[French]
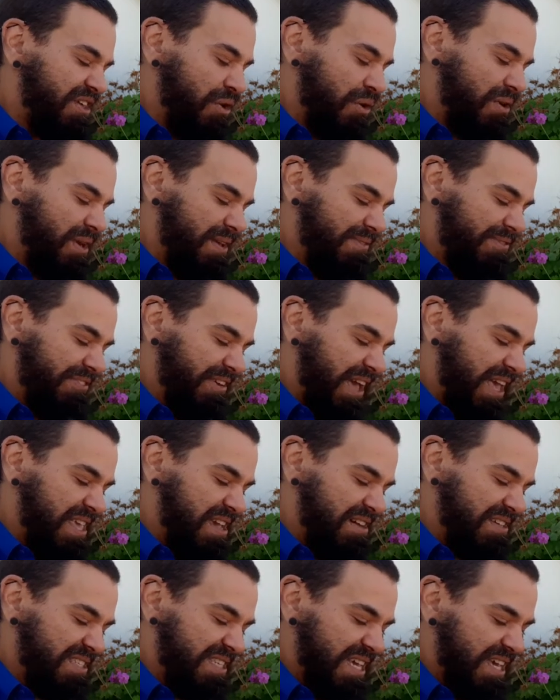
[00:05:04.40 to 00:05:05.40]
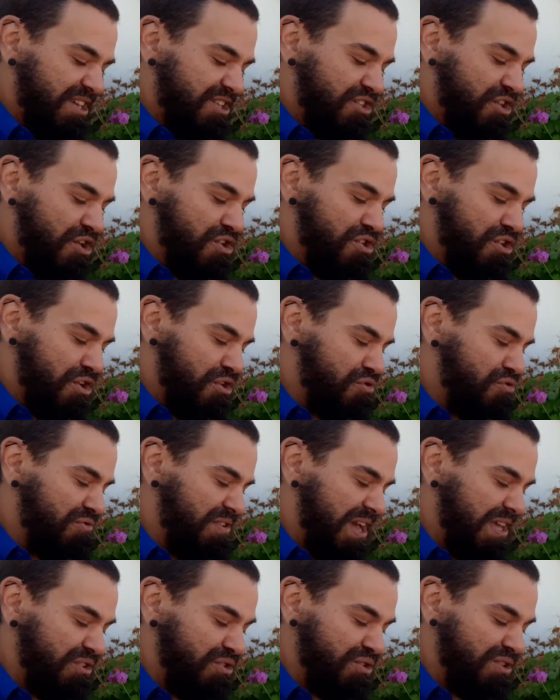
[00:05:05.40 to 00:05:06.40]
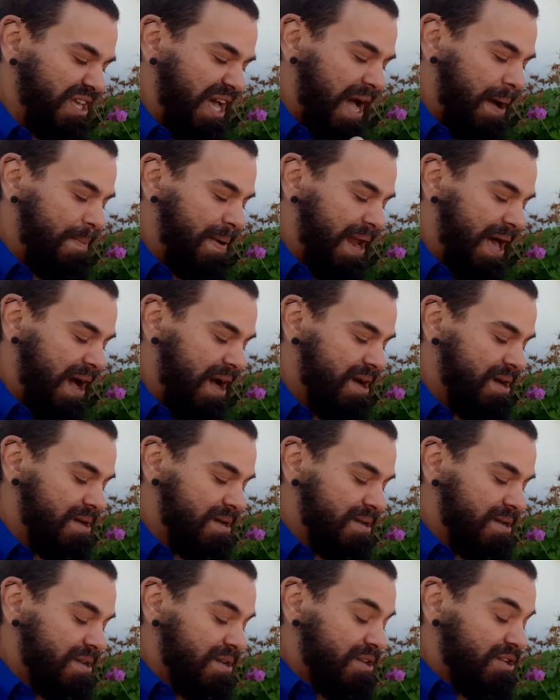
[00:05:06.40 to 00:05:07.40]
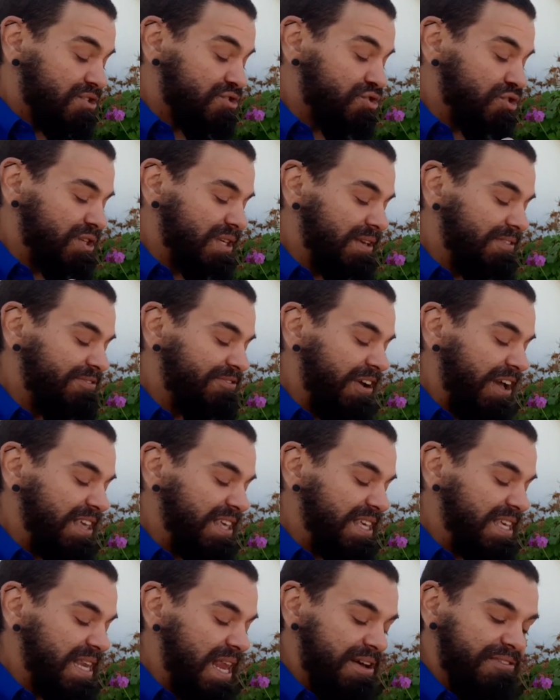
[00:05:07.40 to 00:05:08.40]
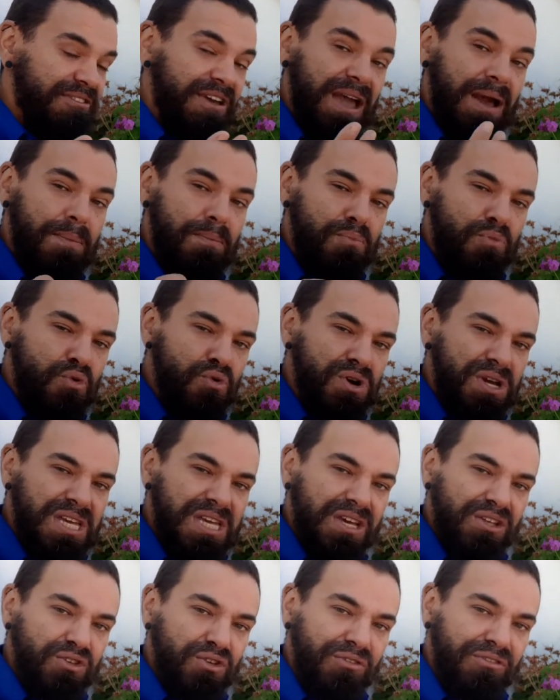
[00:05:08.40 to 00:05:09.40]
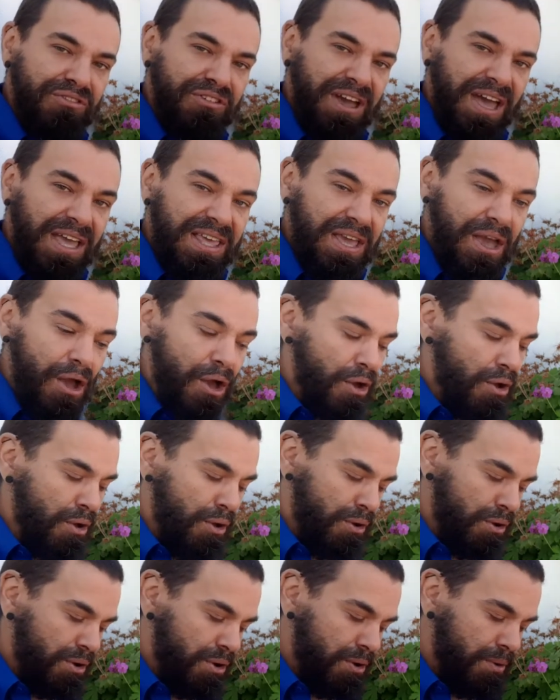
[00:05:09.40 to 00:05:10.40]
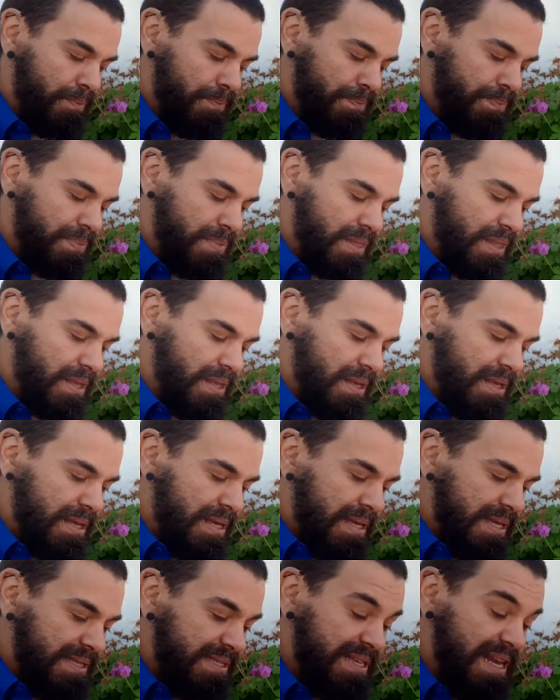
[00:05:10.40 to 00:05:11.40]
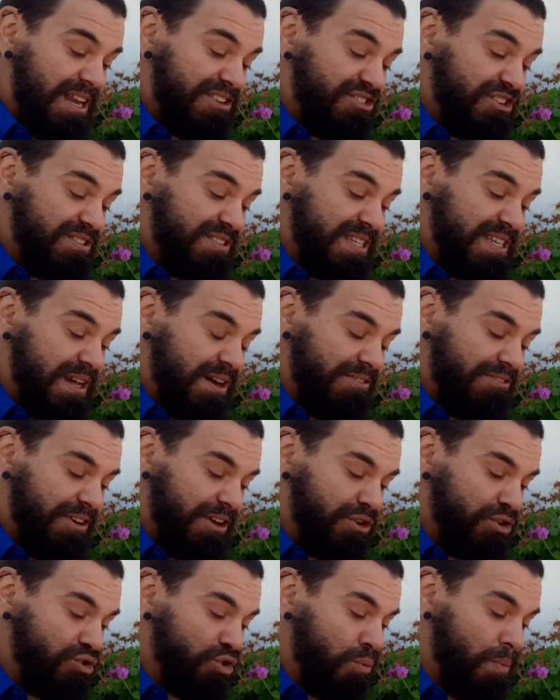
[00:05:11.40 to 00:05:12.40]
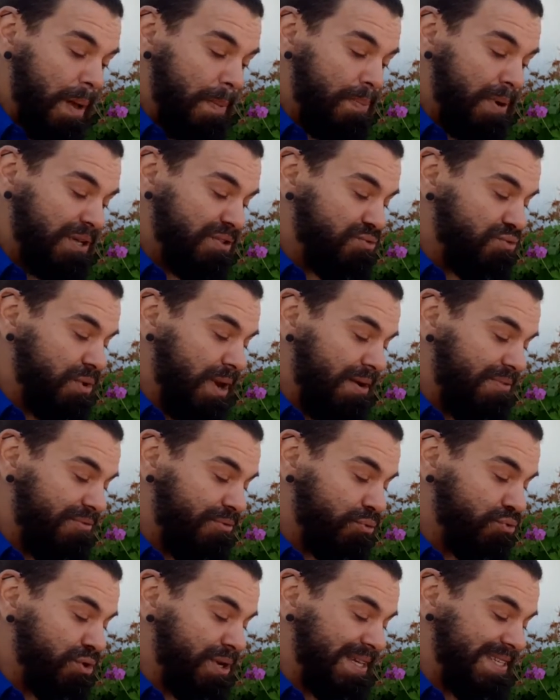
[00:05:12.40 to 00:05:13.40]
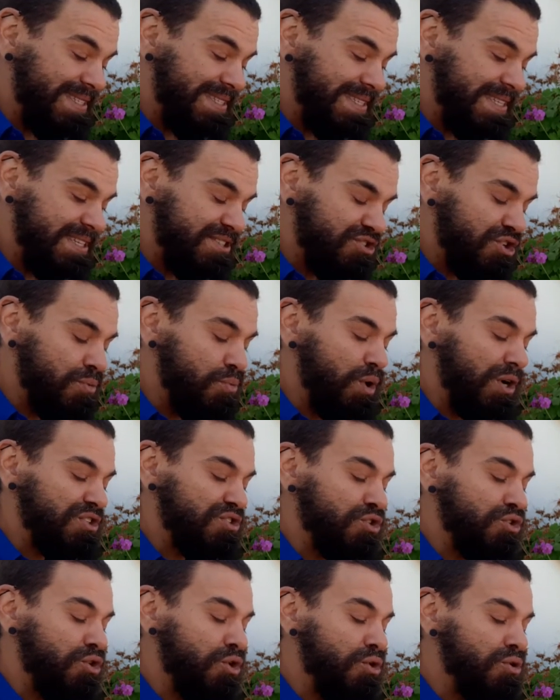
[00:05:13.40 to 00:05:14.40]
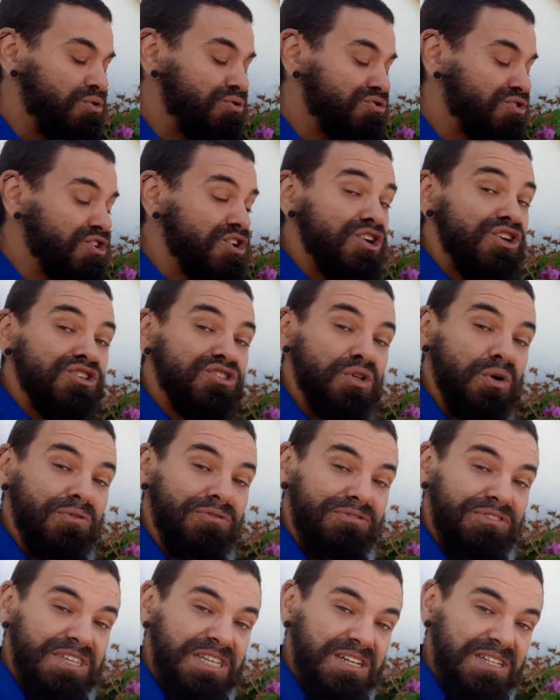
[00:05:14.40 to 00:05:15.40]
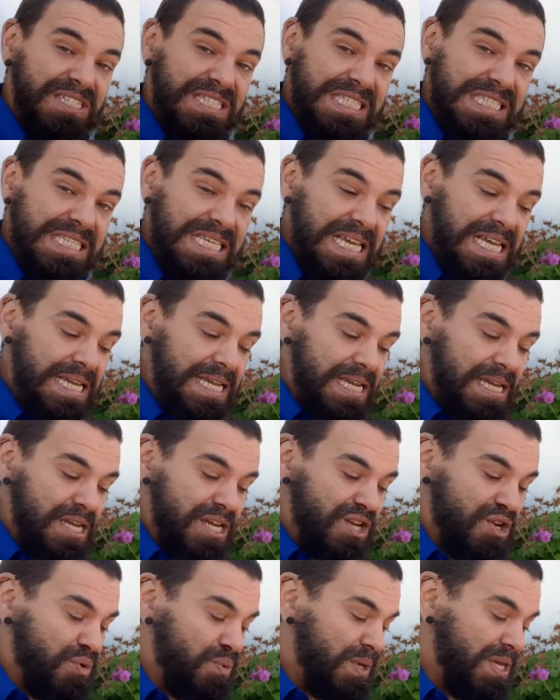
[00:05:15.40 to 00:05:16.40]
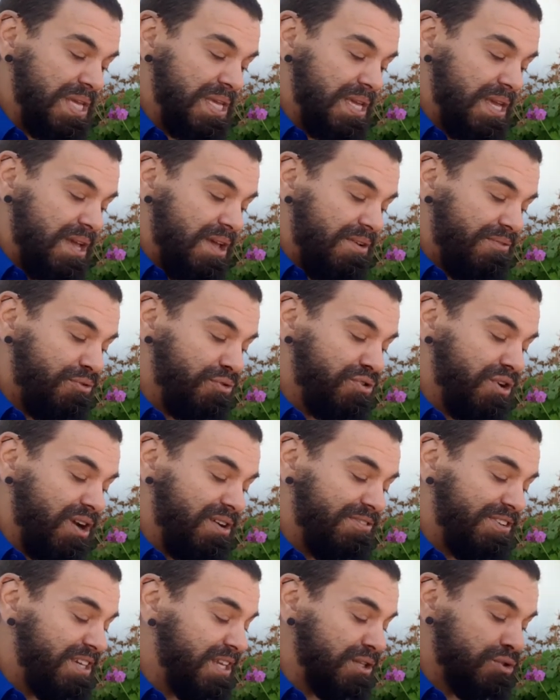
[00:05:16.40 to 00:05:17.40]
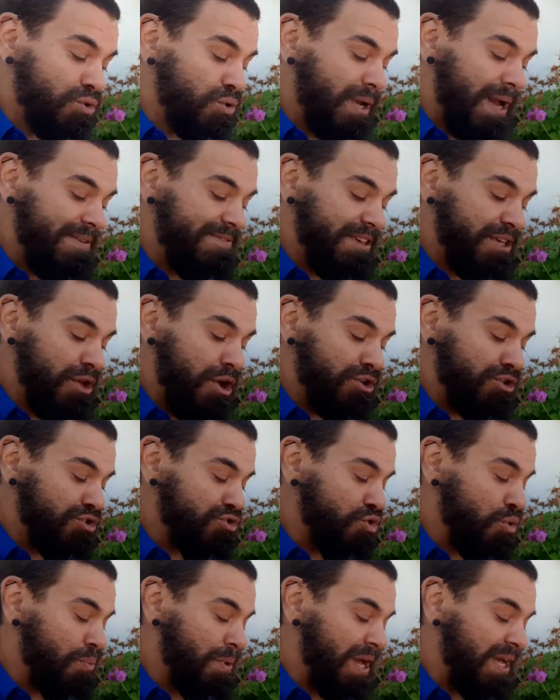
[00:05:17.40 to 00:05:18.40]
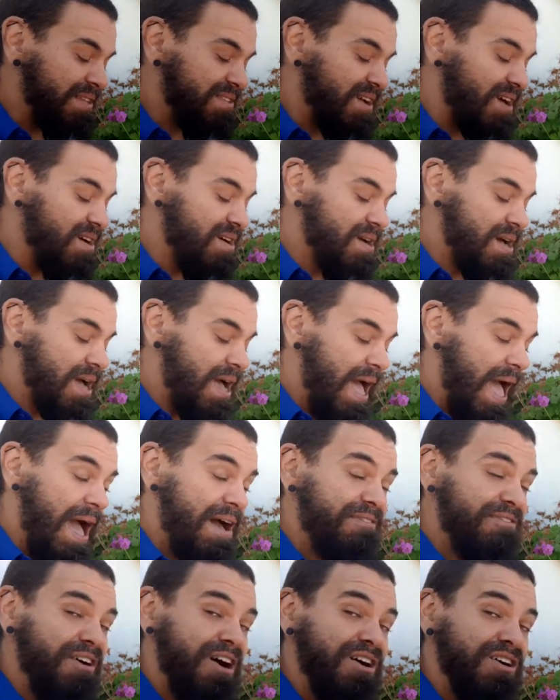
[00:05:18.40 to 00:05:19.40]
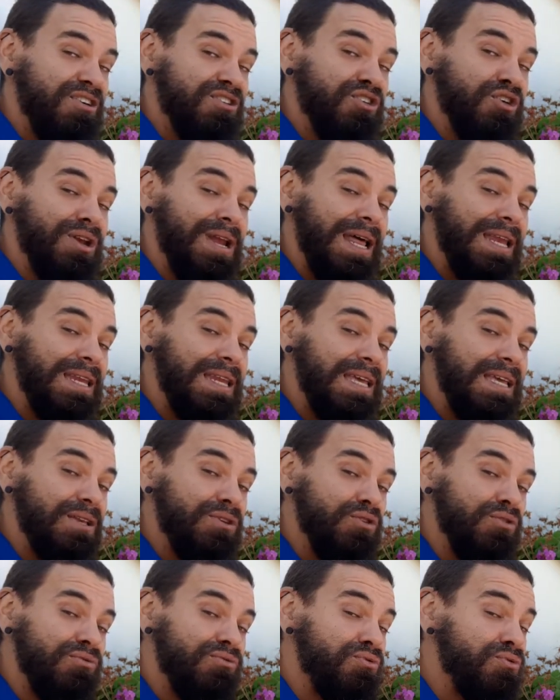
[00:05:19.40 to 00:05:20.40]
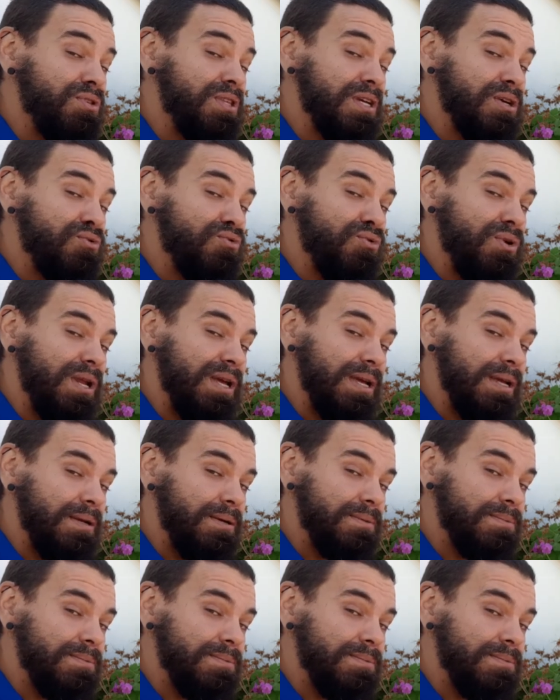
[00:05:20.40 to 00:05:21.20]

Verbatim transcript: qu'un effrayant cercueil recouvert d'un drap blanc, ce qui faillit la faire mourir de frayeur. Si la gentille enfant ne tomba pas sous la faux de la sinistre moissonneuse, son fiancé, lui, fut enlevé dans toute la vigueur de son printemps avant que l'année ne fût écoulée.